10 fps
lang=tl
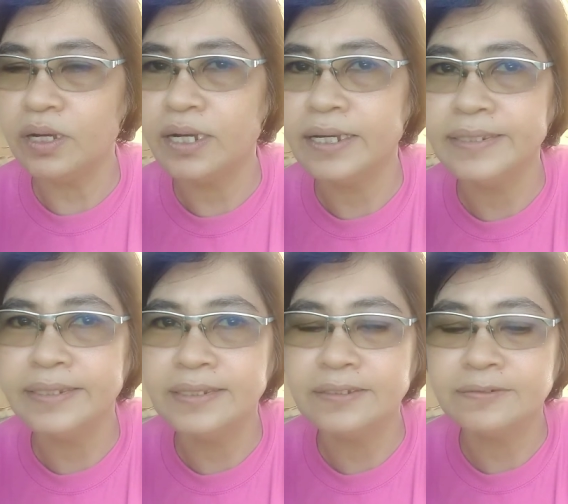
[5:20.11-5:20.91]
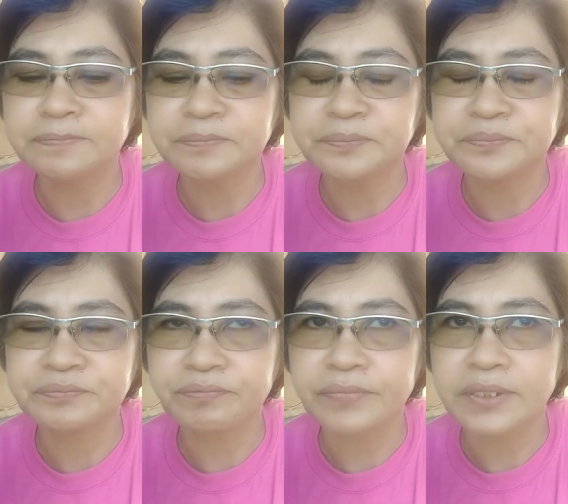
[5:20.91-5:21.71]
ay
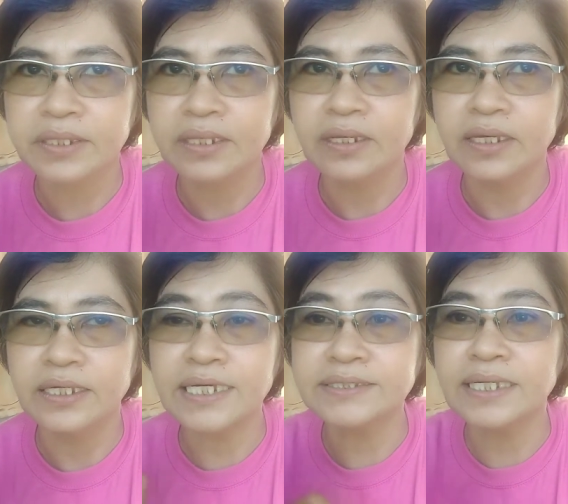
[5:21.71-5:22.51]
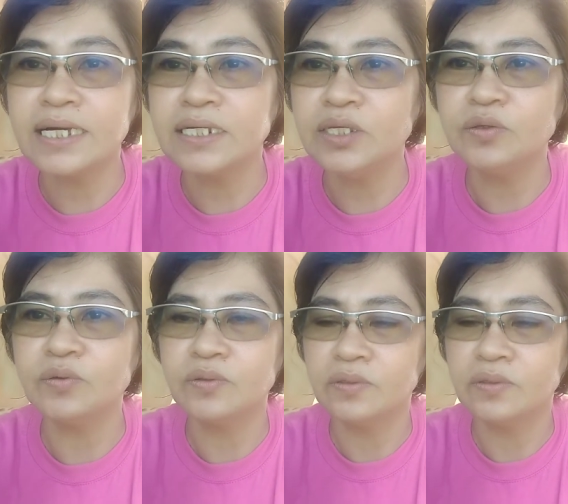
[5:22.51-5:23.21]
sasangag ninyo